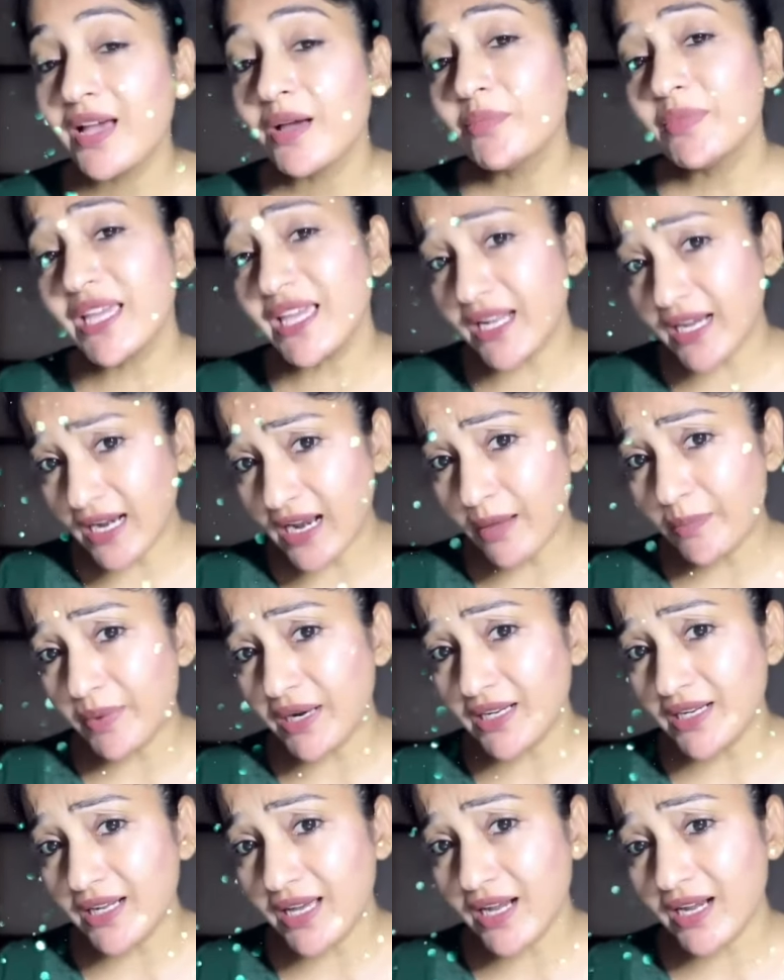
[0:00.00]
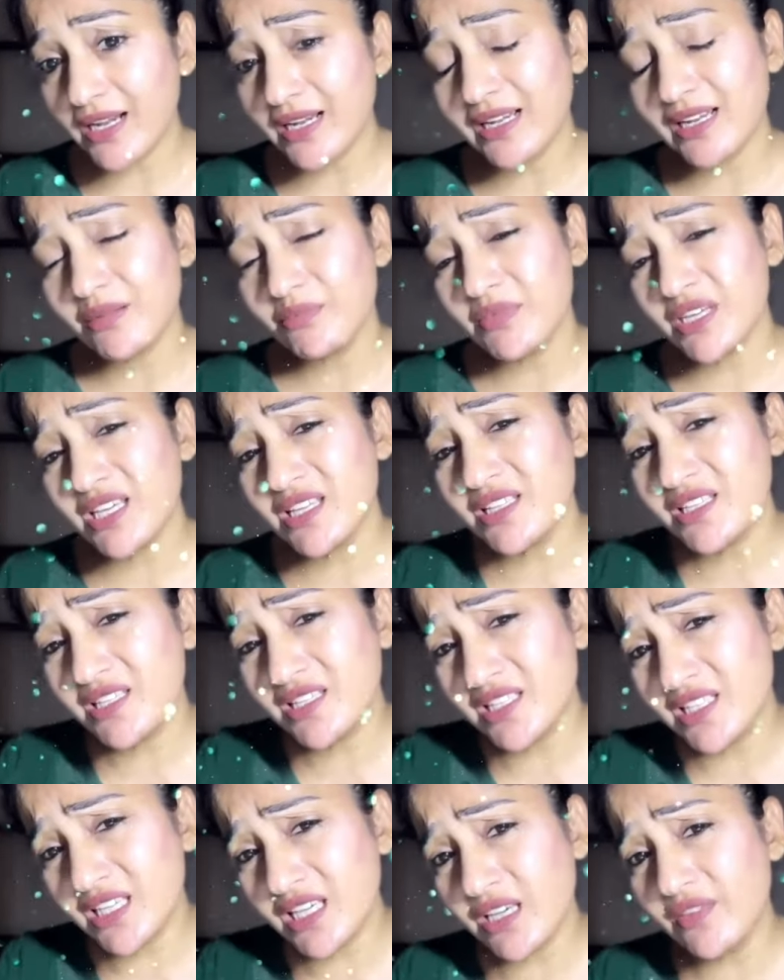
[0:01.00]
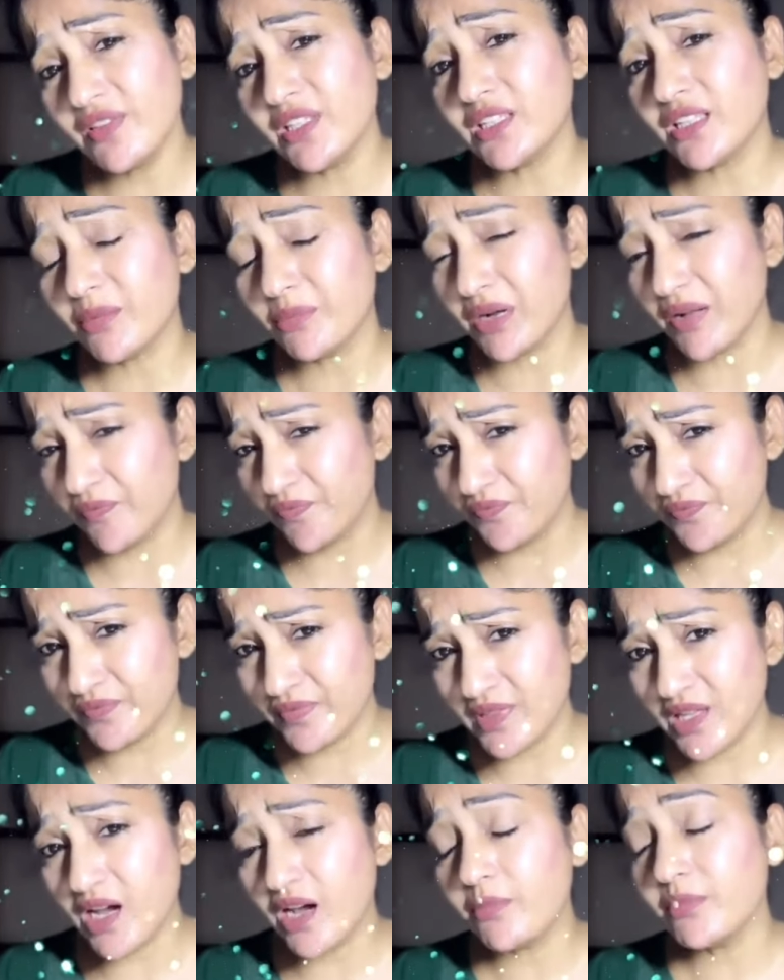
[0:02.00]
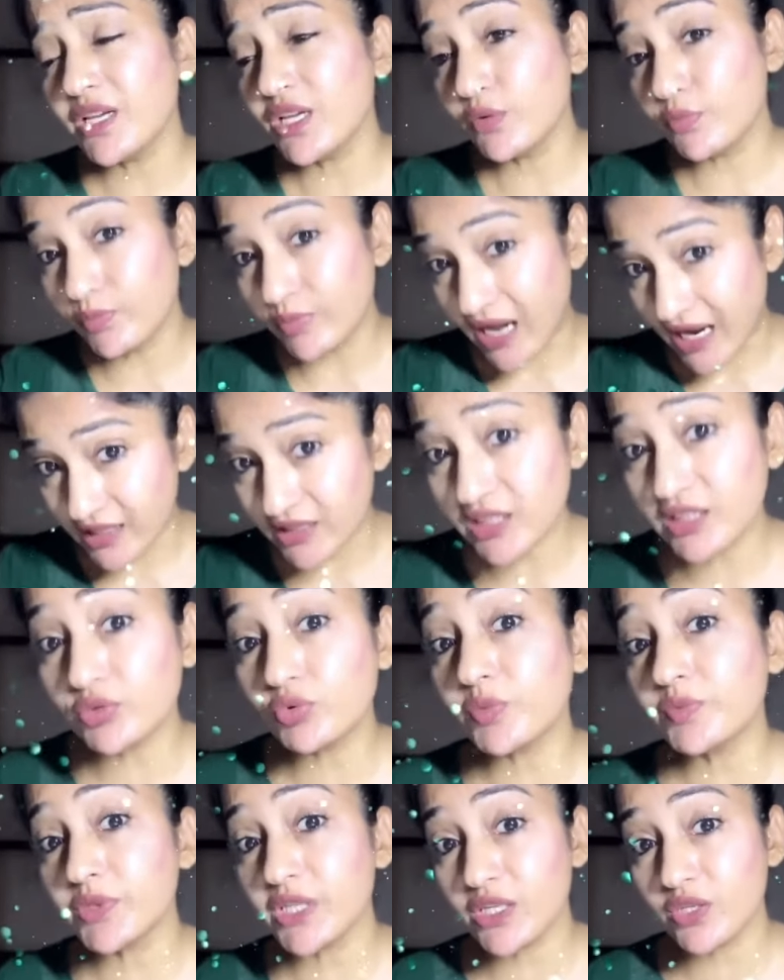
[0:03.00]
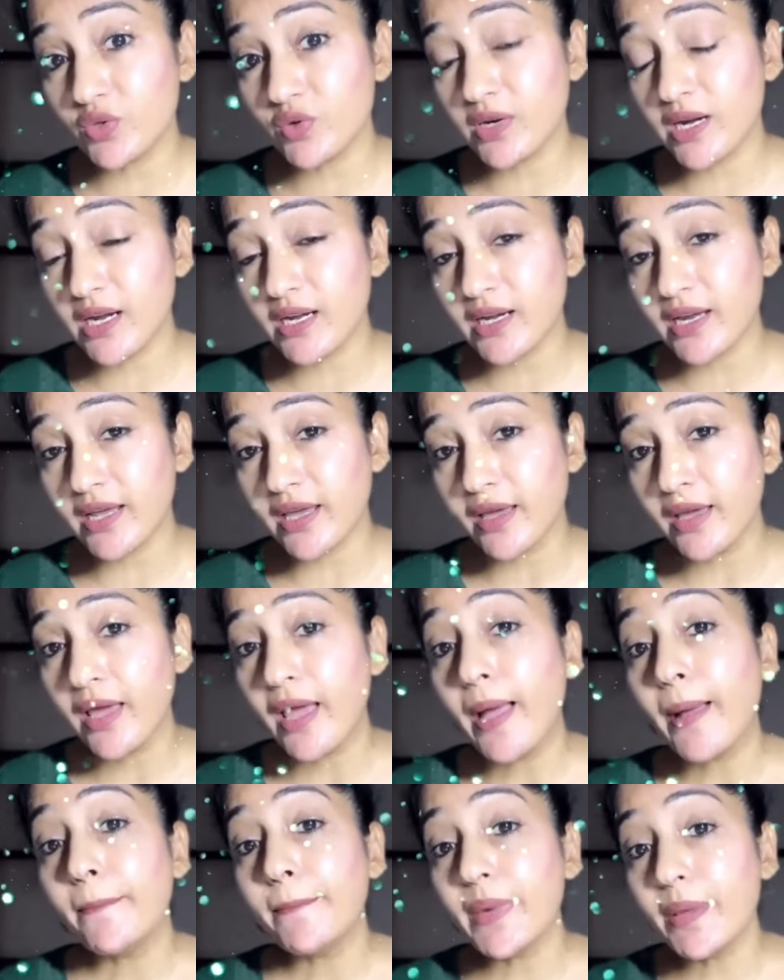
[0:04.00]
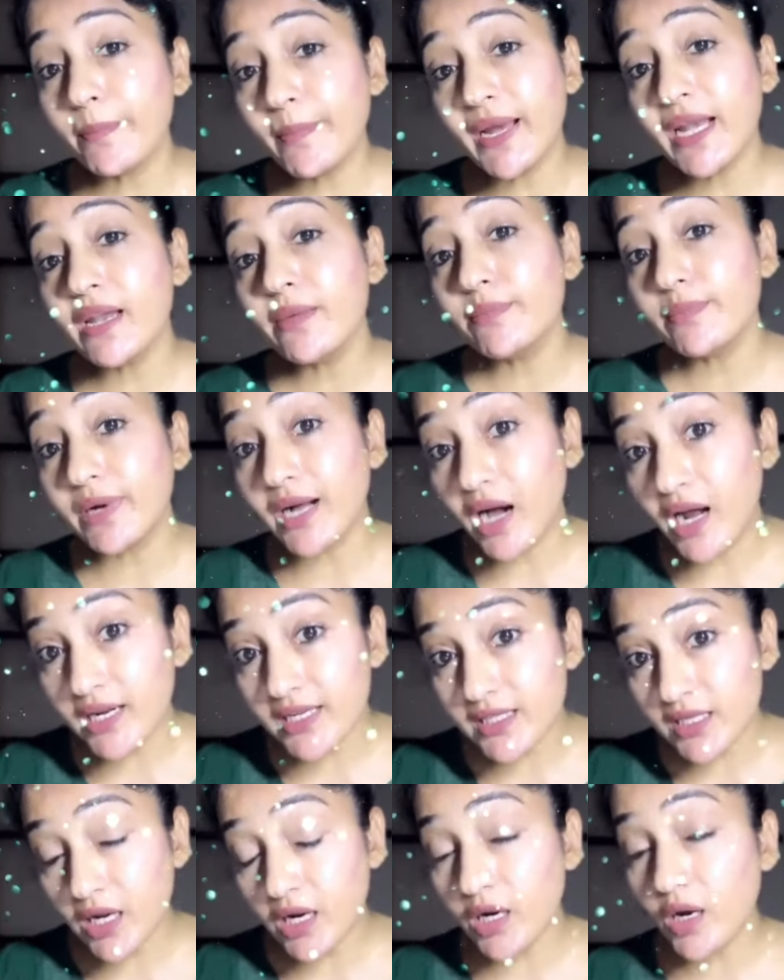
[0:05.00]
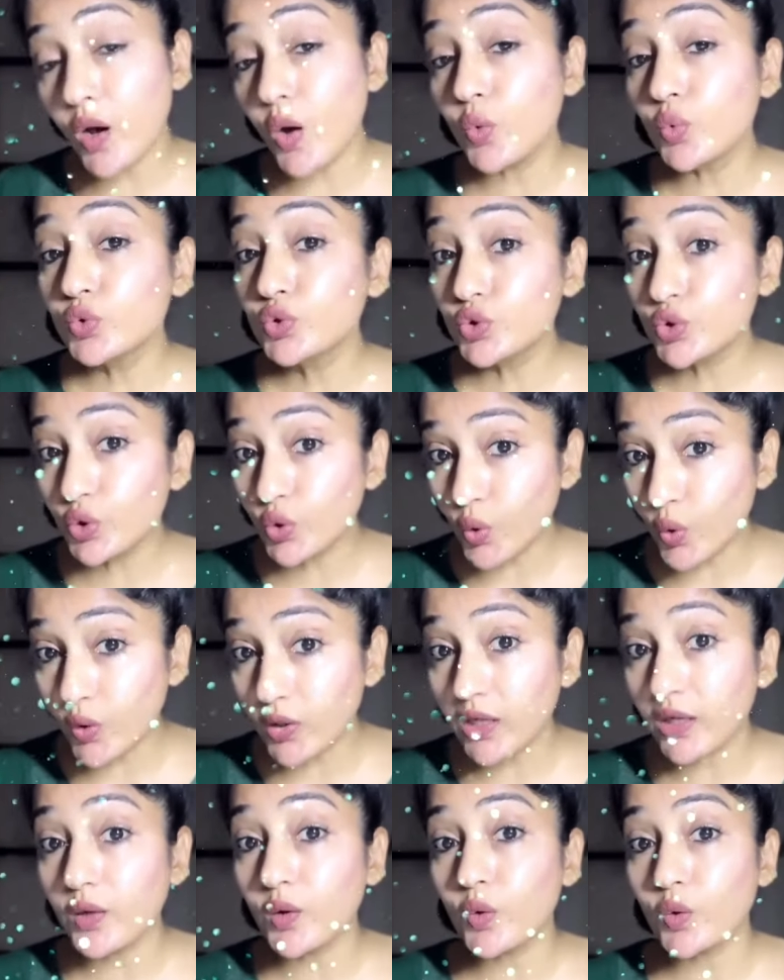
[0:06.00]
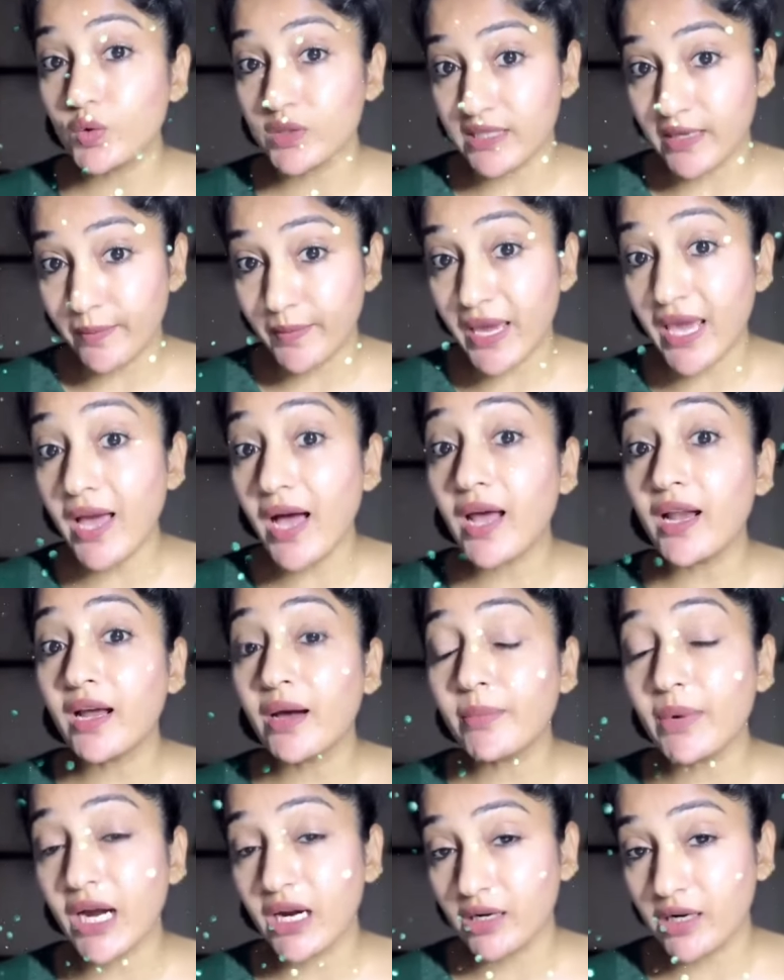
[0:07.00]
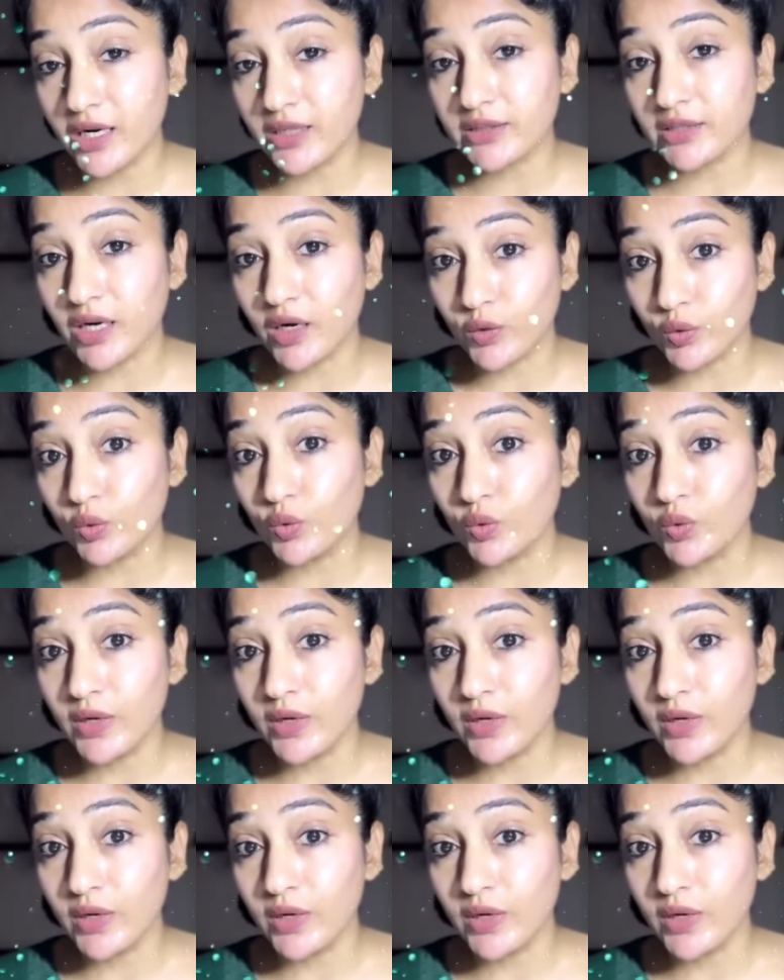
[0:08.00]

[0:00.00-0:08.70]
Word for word: మీరు అలా పడ్డారంటే మీ జీవితం అంతా మీరు బానిసత్వం చేస్తున్నట్లే మిమ్మల్ని బానిసలుగా ఉంచుకోవటం కోసమే అలా మాట్లాడతారు